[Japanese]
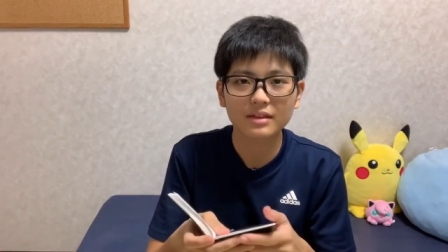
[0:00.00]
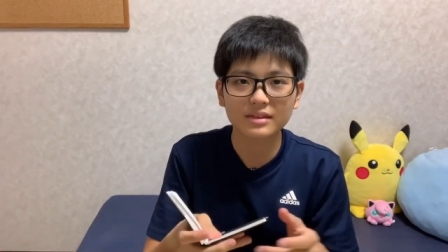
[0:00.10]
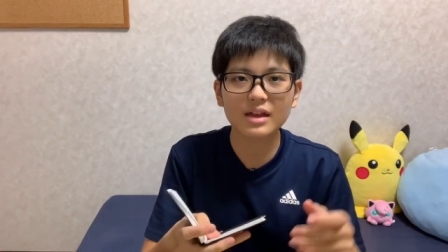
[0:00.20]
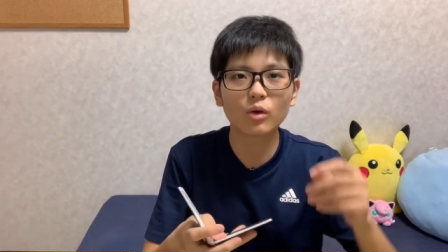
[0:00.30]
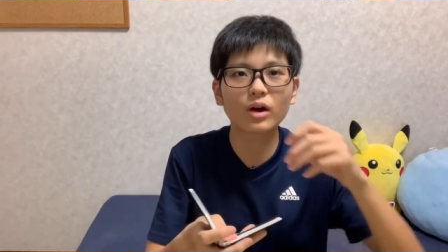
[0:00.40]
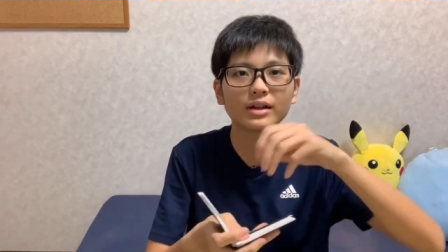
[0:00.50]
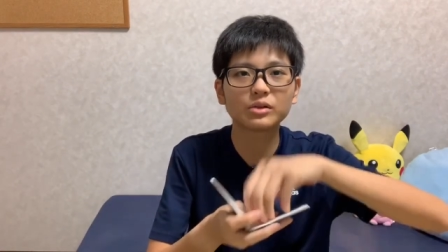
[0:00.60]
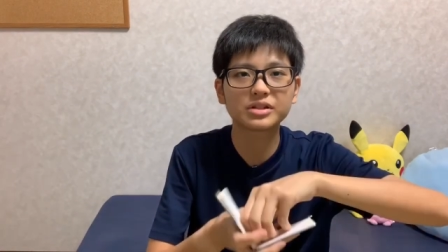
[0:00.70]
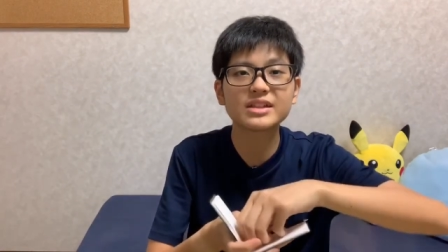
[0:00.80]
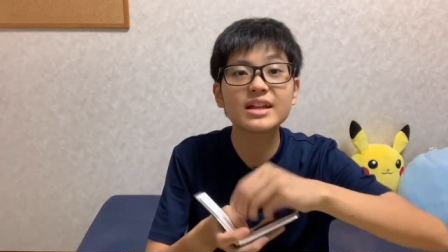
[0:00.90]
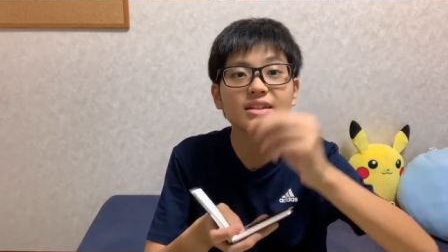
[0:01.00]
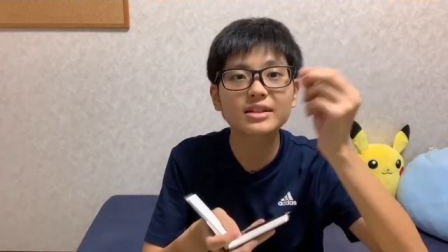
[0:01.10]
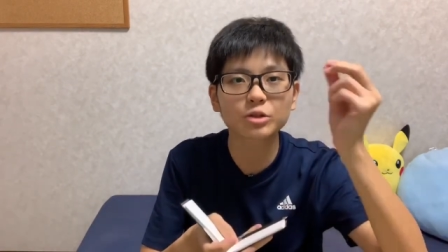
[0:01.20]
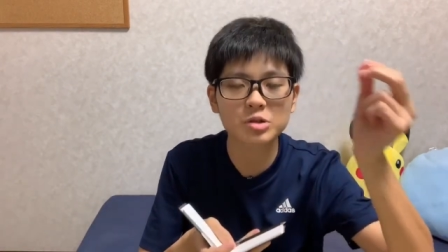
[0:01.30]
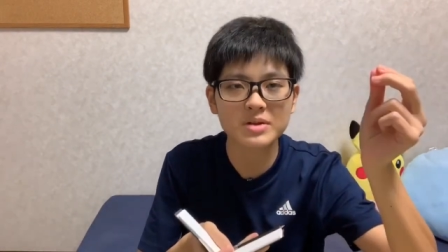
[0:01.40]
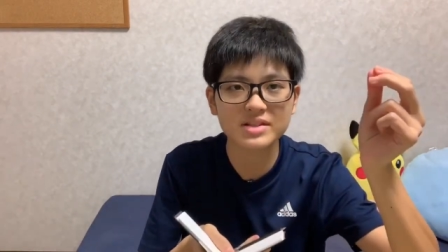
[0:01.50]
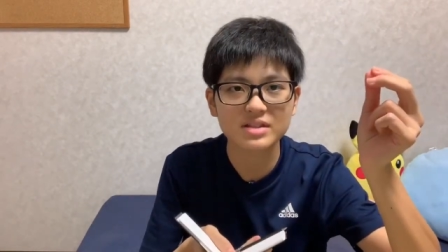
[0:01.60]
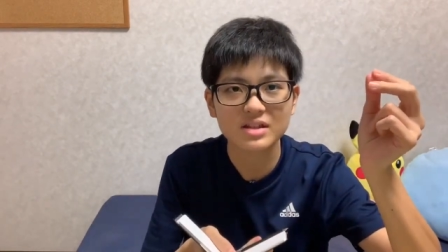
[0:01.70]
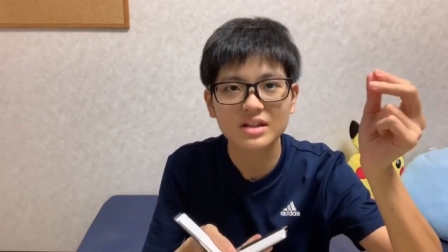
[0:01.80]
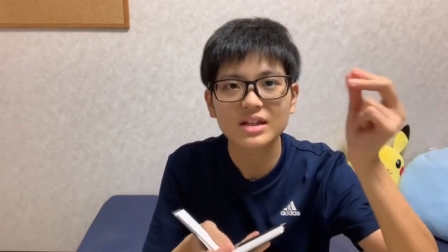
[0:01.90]
で、お金を左手で取りま
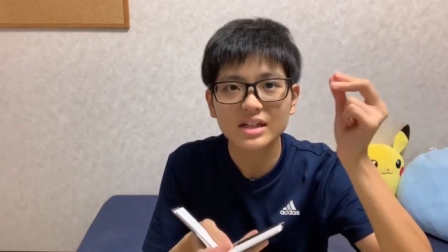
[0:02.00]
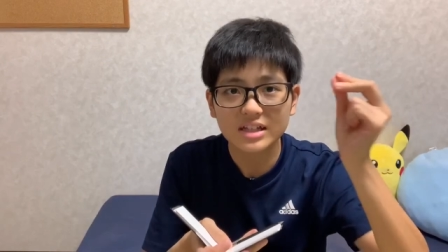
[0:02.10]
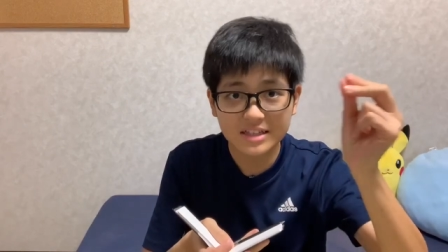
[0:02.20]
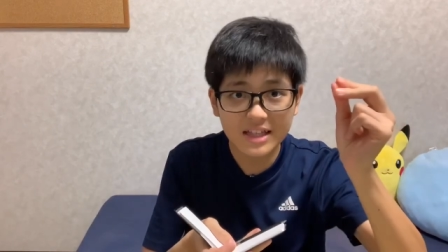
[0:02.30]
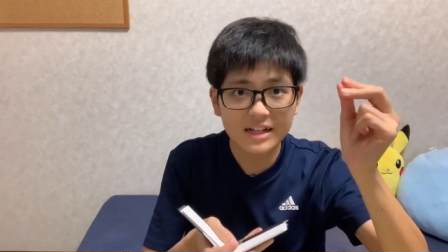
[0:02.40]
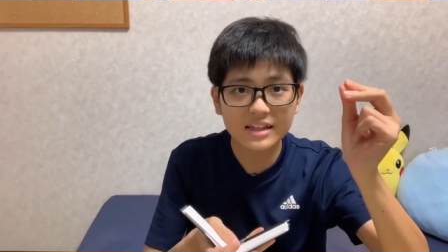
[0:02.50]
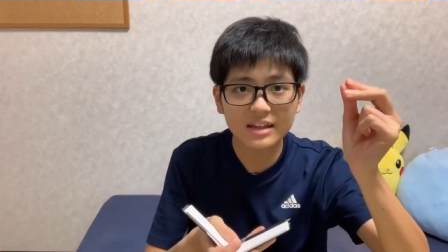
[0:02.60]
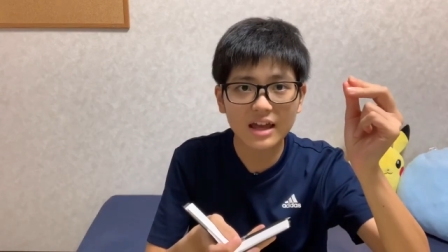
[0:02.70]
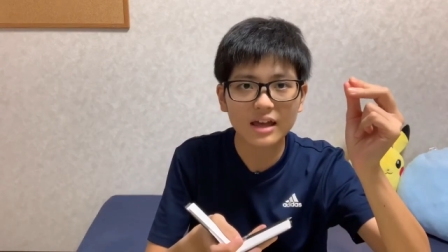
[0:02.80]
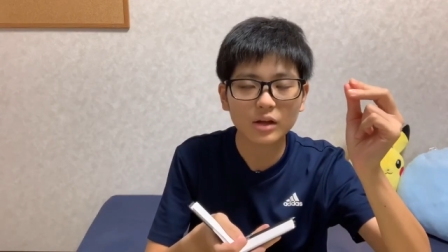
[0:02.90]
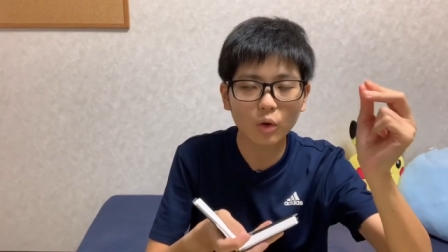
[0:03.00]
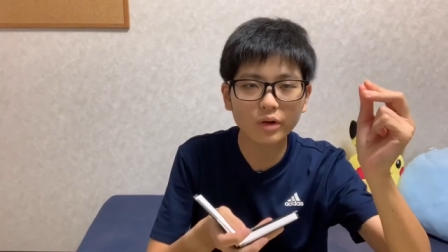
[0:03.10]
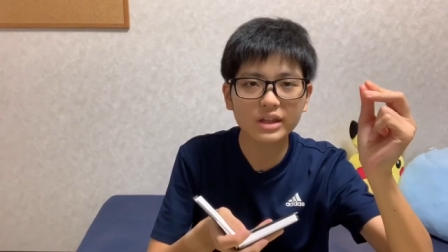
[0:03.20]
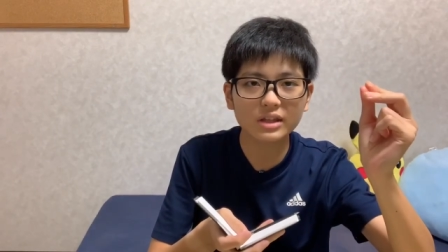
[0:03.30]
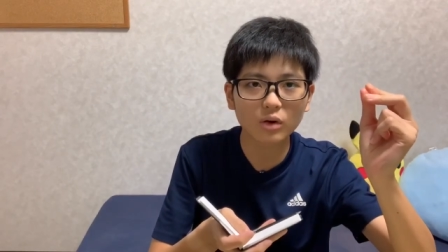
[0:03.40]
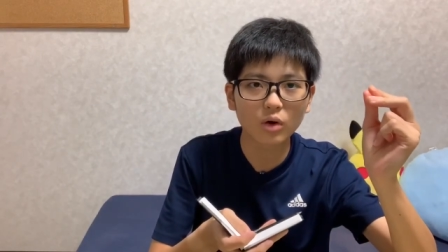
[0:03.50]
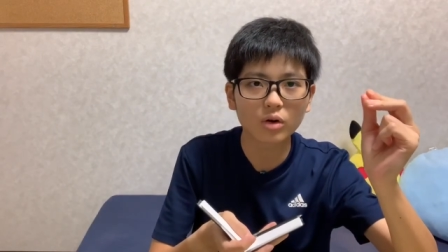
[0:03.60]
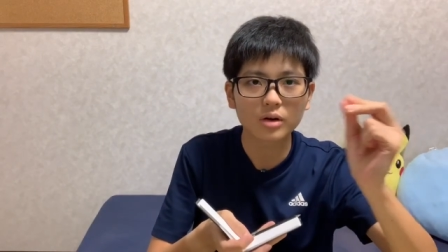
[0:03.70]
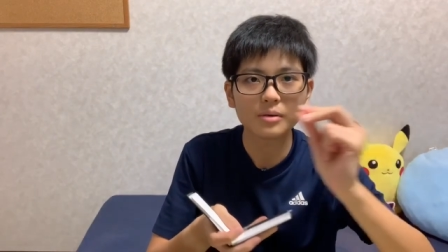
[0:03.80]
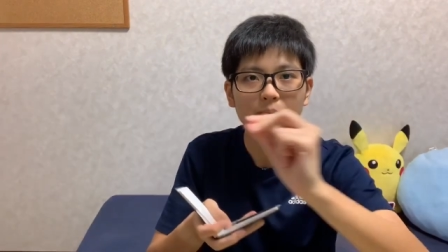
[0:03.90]
す。左手でコイン
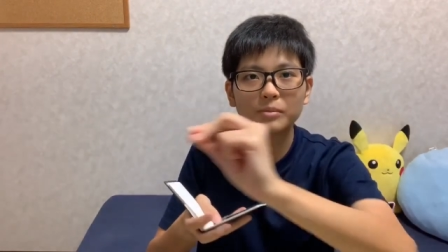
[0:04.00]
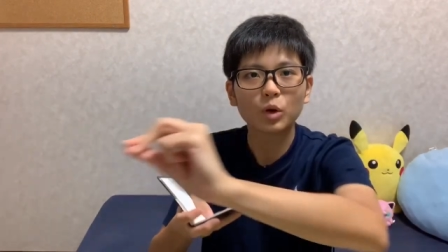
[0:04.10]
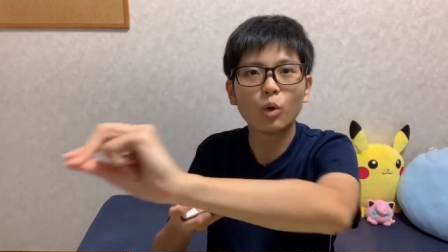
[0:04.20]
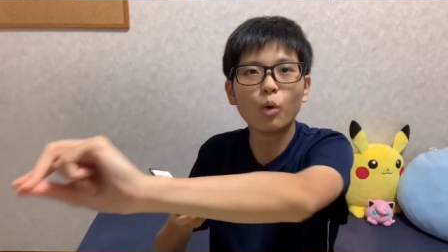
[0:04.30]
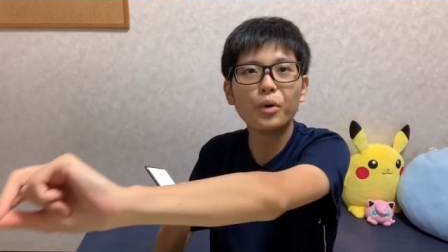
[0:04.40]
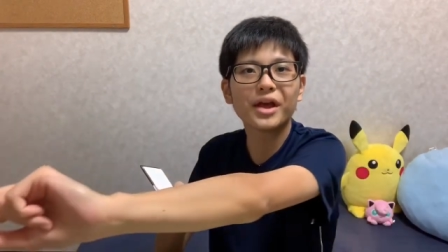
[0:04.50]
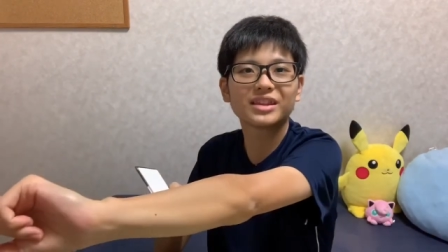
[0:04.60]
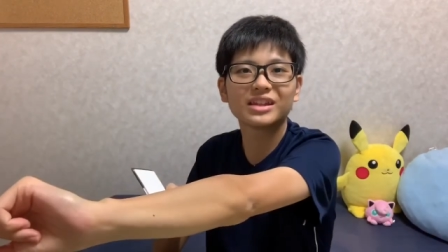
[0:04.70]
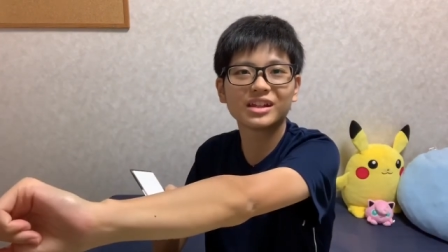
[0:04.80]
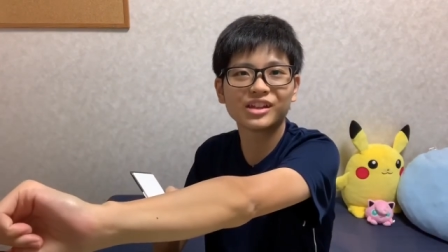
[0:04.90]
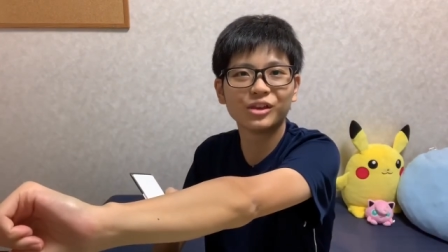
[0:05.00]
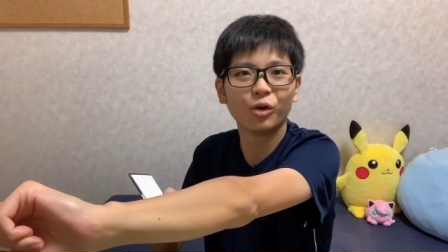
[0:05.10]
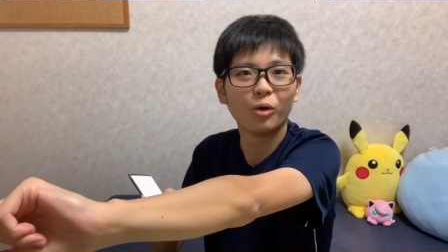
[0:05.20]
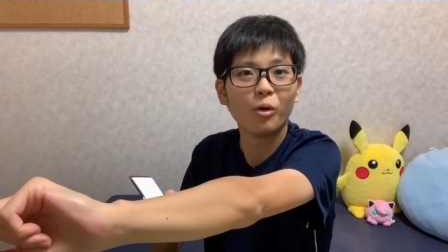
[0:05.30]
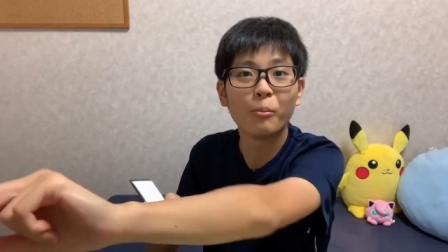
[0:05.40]
をこうやって入れてんの。